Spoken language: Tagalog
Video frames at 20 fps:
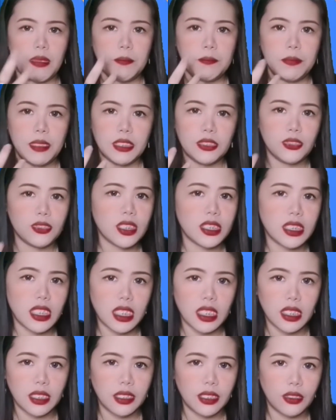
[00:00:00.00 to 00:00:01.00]
pang-video sa
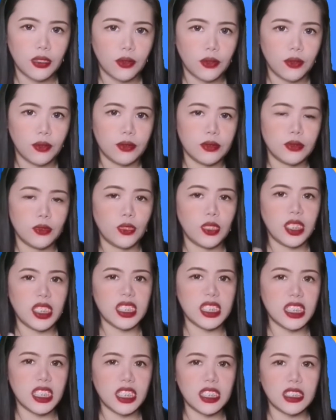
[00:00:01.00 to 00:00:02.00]
sarili ko. So,
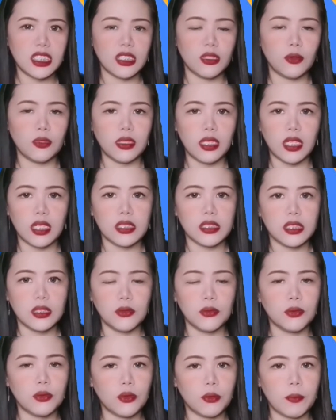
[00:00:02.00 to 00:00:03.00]
i-screenshot ko na lang
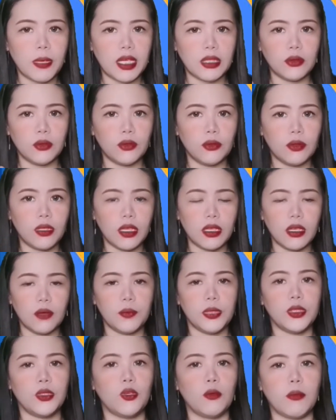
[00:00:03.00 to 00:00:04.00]
siguro paano yung
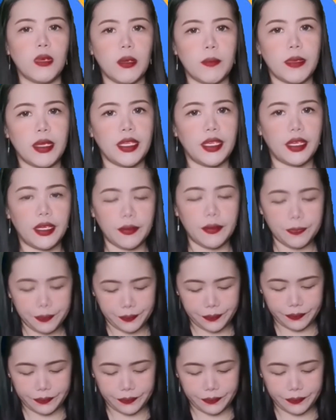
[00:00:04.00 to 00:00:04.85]
gagawin ko mamaya.